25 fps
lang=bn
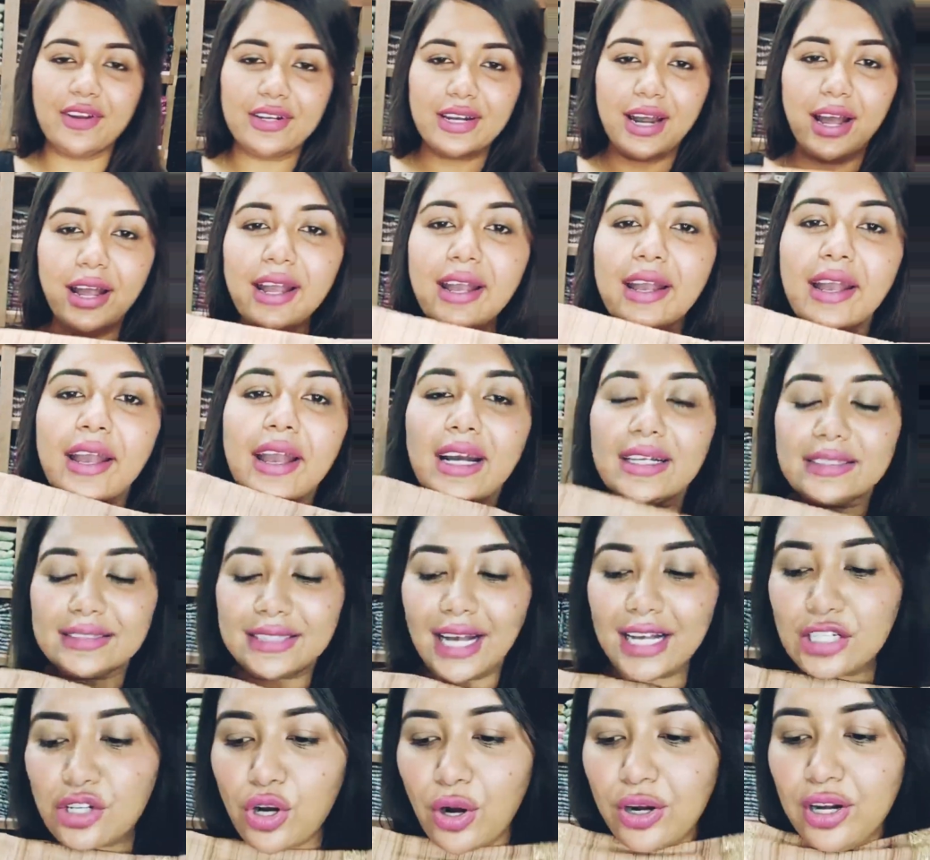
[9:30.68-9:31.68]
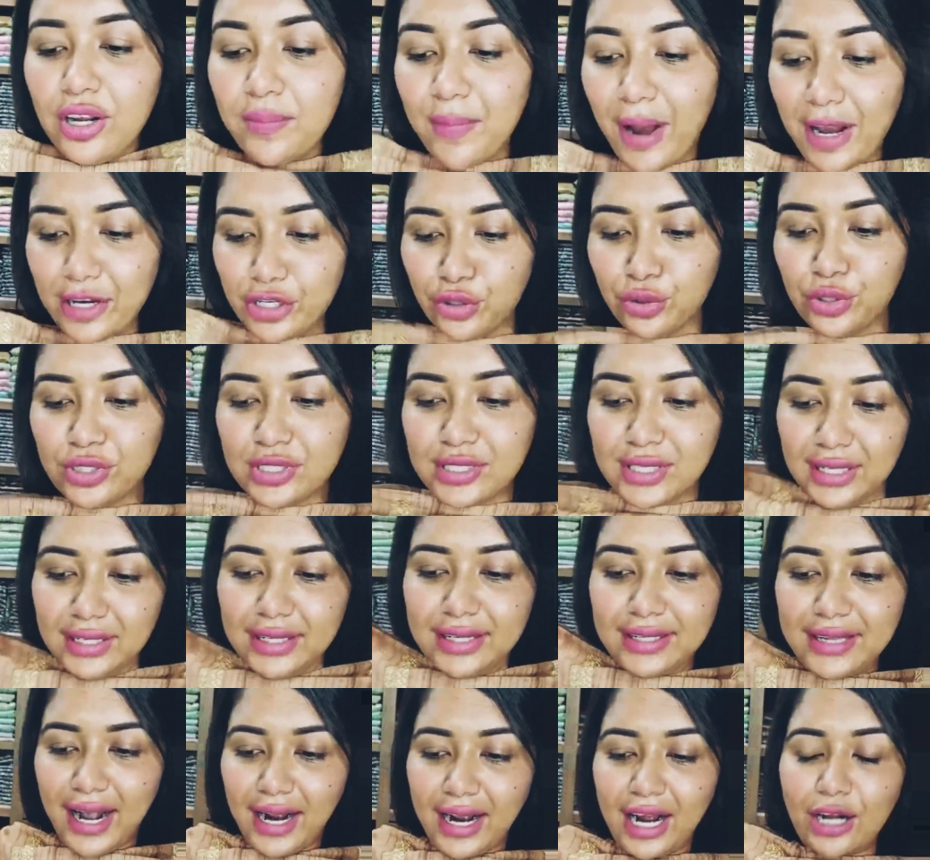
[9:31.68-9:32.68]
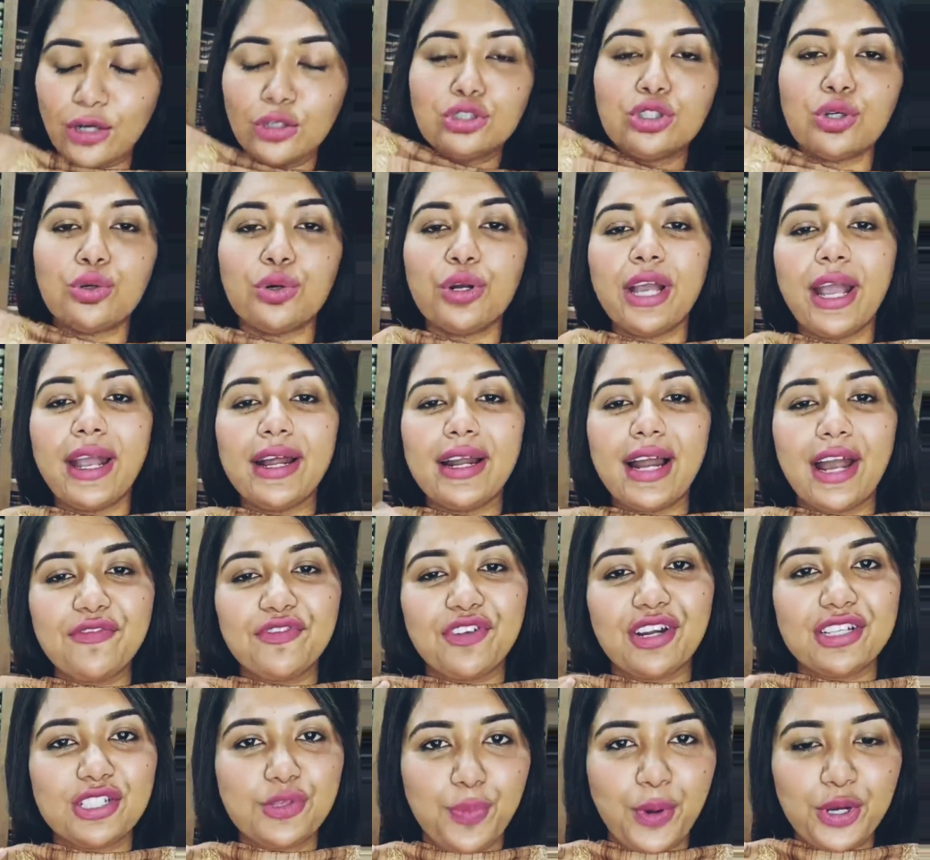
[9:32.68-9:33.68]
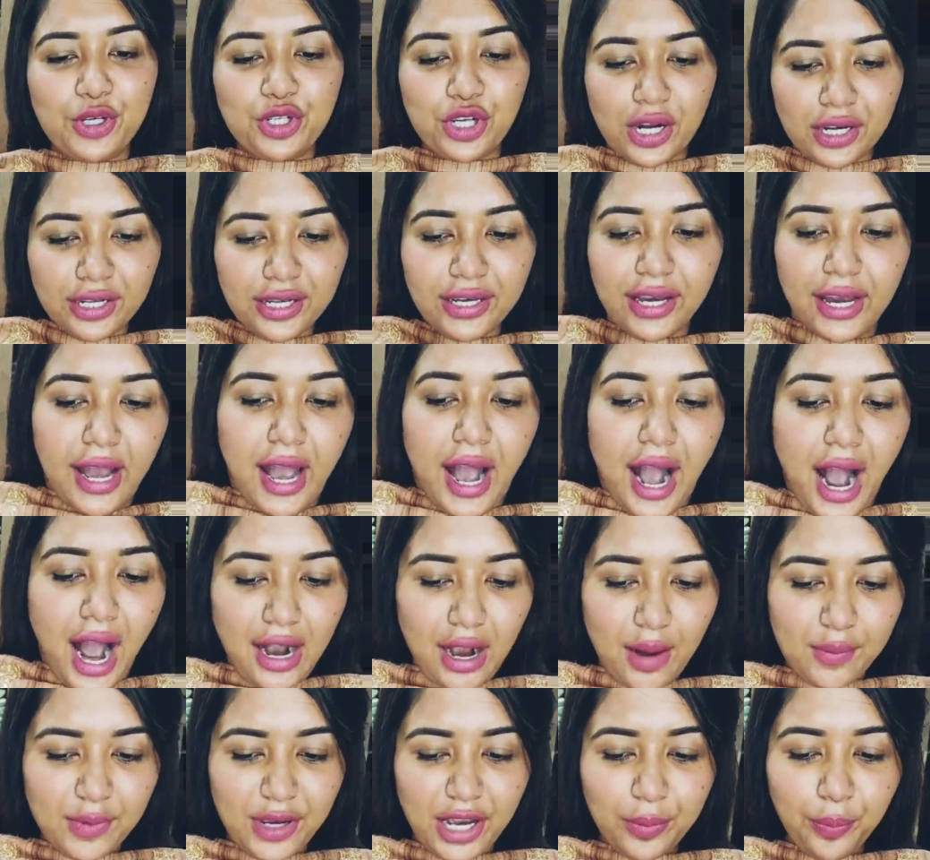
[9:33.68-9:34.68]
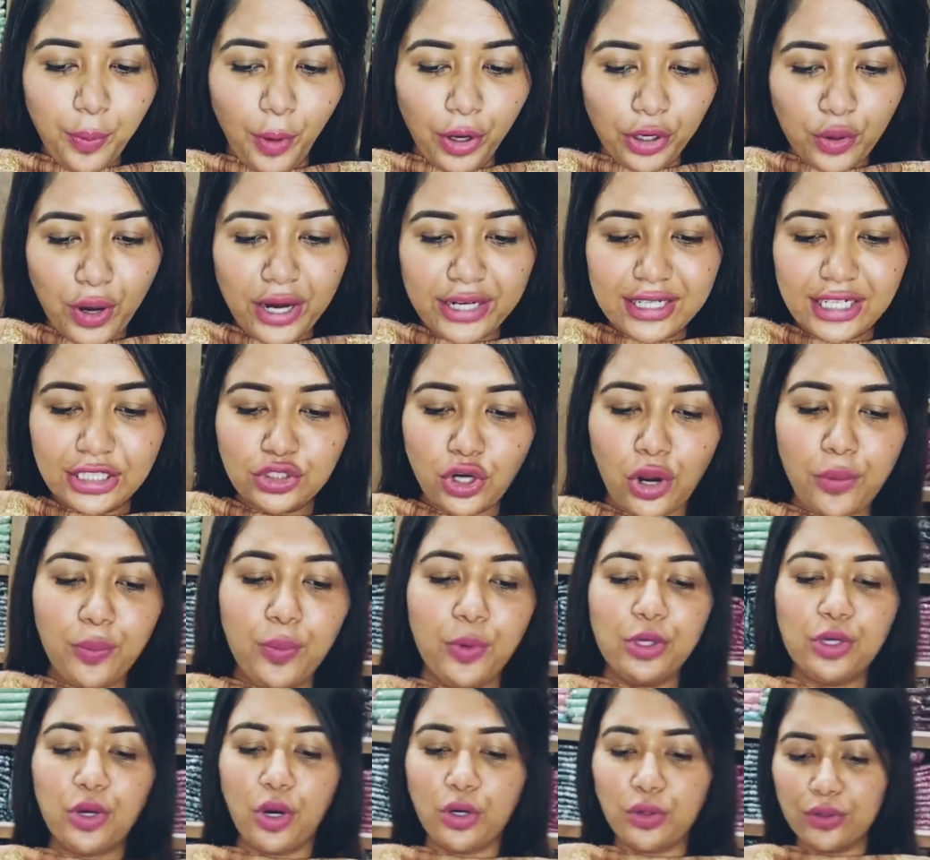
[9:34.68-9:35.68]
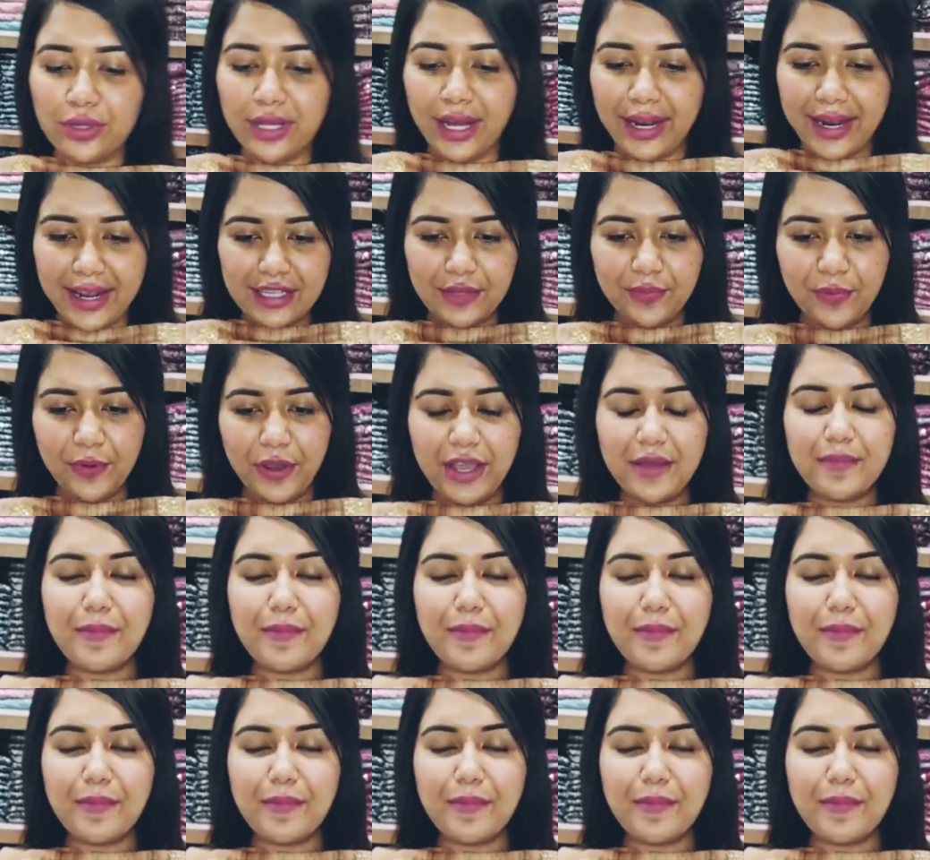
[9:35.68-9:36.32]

এটা হ্যাঁ জাস্ট অনলি মাইসুরি সিল্ক দেখানোর জন্য এই লাইভটা স্পেশালি আর আমি এরপরে কয়েকটা জয়পুরি কটন দেখাই দিব এই